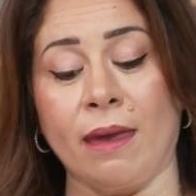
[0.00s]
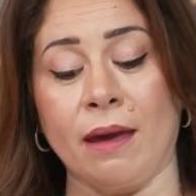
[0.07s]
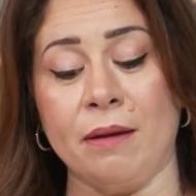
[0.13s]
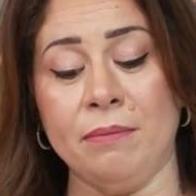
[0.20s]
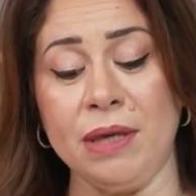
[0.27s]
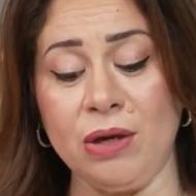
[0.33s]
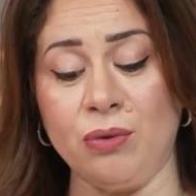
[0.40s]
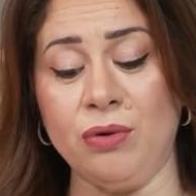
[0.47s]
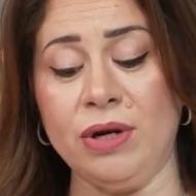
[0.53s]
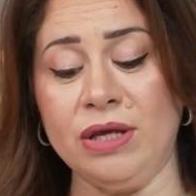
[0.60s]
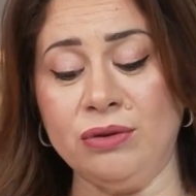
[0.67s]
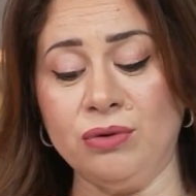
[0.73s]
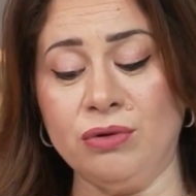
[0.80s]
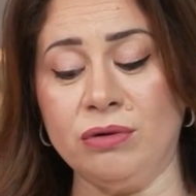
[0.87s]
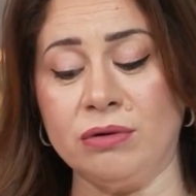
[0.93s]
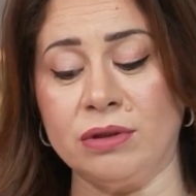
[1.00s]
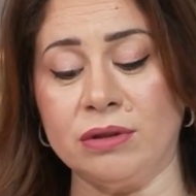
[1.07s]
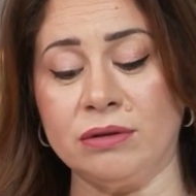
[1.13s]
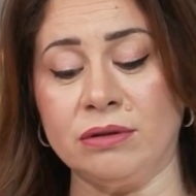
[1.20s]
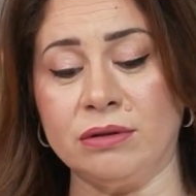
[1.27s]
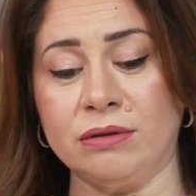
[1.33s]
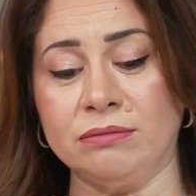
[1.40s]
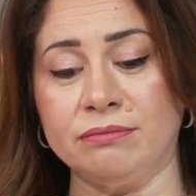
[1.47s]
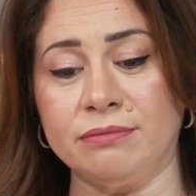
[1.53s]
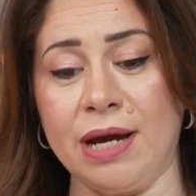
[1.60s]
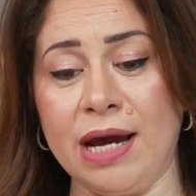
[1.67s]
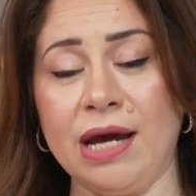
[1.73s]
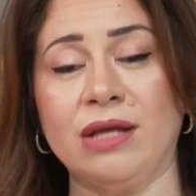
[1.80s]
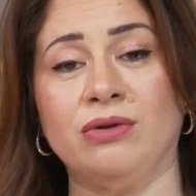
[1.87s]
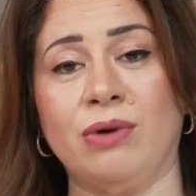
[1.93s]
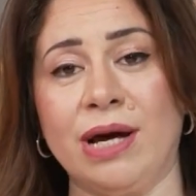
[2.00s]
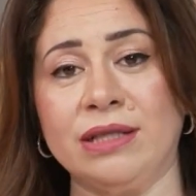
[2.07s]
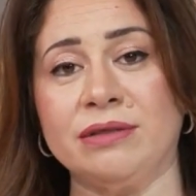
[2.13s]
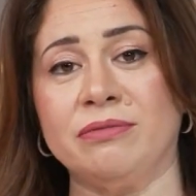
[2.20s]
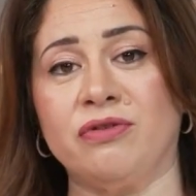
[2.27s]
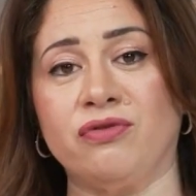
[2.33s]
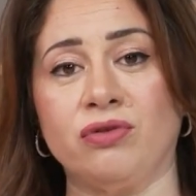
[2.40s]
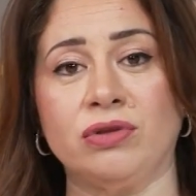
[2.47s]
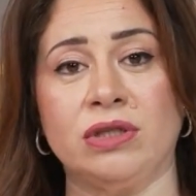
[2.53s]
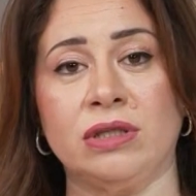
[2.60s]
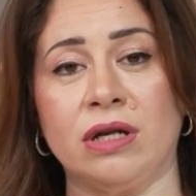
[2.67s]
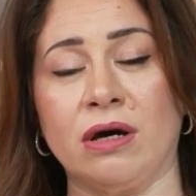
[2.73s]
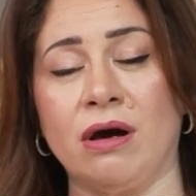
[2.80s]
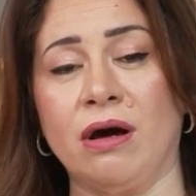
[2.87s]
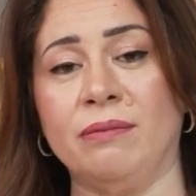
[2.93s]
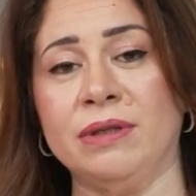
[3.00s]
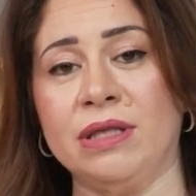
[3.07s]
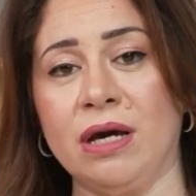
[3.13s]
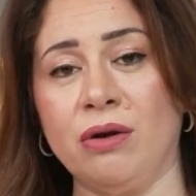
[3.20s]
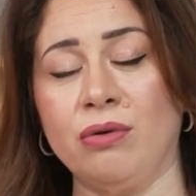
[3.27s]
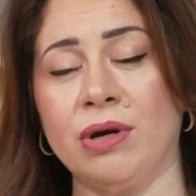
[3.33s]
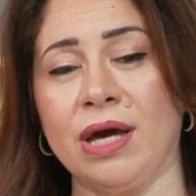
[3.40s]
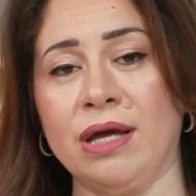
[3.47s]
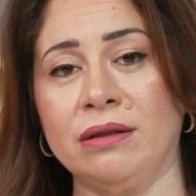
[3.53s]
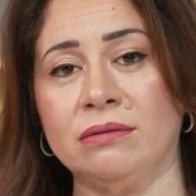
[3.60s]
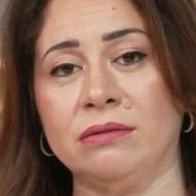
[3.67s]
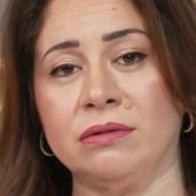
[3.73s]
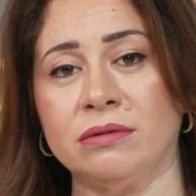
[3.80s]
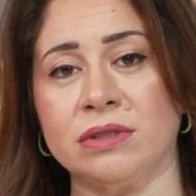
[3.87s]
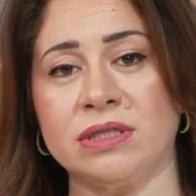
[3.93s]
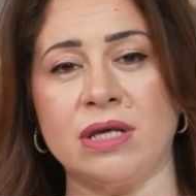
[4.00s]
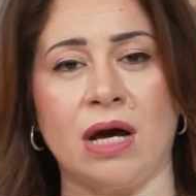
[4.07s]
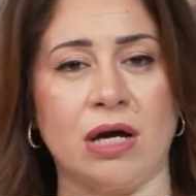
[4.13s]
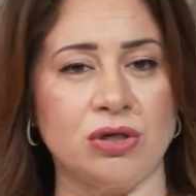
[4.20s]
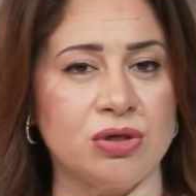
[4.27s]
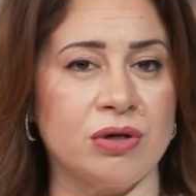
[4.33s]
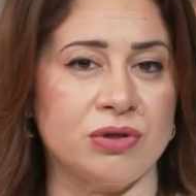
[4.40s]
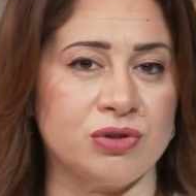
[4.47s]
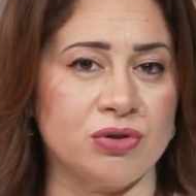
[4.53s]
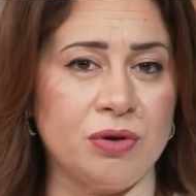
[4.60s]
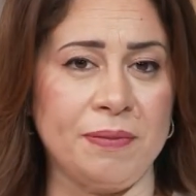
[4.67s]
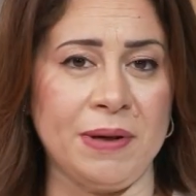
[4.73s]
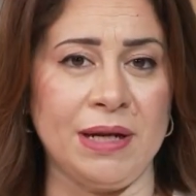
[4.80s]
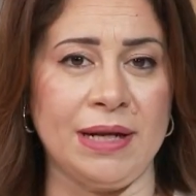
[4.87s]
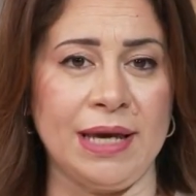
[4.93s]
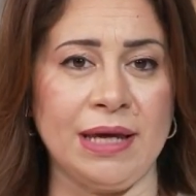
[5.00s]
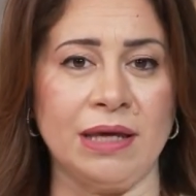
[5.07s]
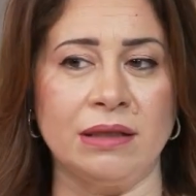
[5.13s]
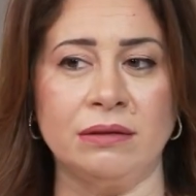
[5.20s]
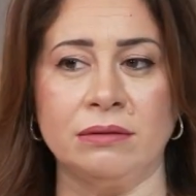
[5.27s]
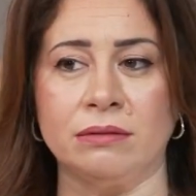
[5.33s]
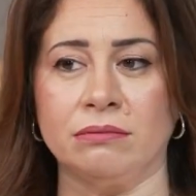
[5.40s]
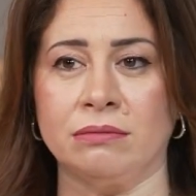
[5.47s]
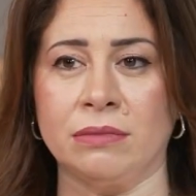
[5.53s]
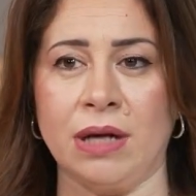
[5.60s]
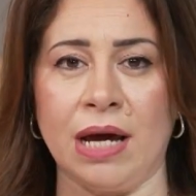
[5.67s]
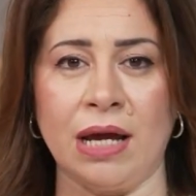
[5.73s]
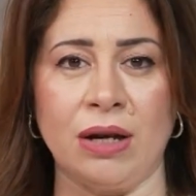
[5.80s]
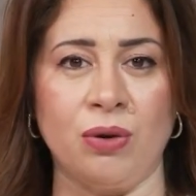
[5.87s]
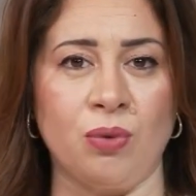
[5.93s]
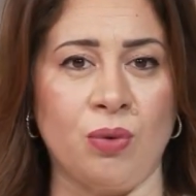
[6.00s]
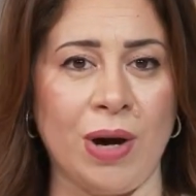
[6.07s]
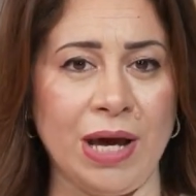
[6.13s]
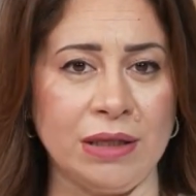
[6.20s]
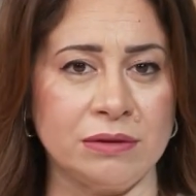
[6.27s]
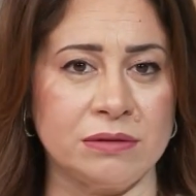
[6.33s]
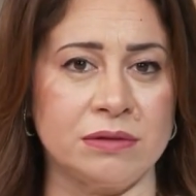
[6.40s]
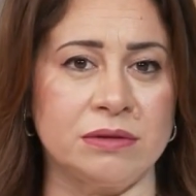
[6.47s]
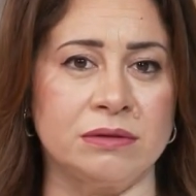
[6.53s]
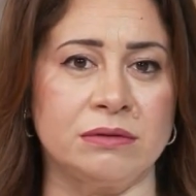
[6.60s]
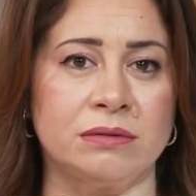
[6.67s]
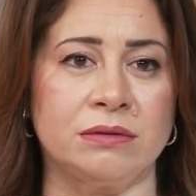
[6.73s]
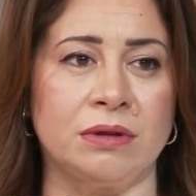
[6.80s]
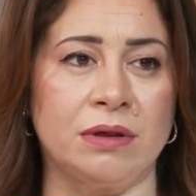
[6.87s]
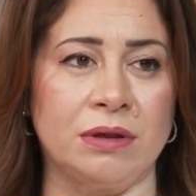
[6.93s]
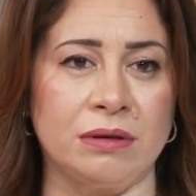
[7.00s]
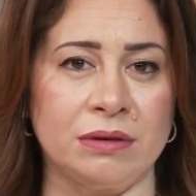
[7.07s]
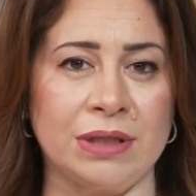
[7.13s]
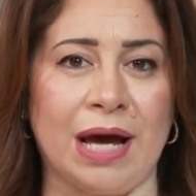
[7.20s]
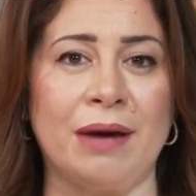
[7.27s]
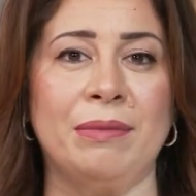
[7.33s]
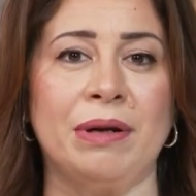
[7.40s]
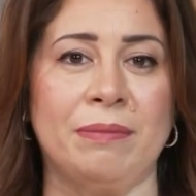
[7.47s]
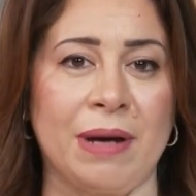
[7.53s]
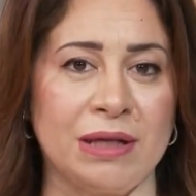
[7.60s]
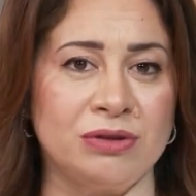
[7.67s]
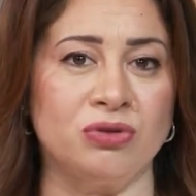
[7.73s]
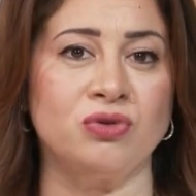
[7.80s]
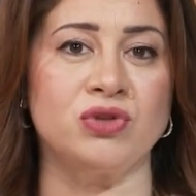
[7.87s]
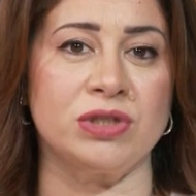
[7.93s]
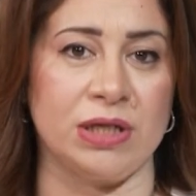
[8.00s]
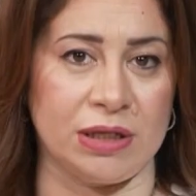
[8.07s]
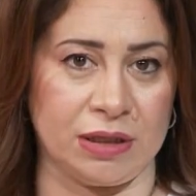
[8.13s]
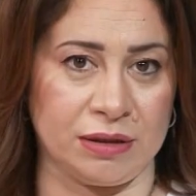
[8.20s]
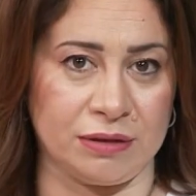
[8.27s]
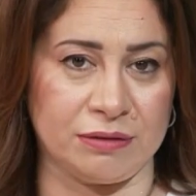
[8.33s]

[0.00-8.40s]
بيقول انه آه، اخد وقت المفروض ان اللقاء بتاعه كان الساعه 10 الصبح لكن مع الوقت اتعمل بعد نص الليل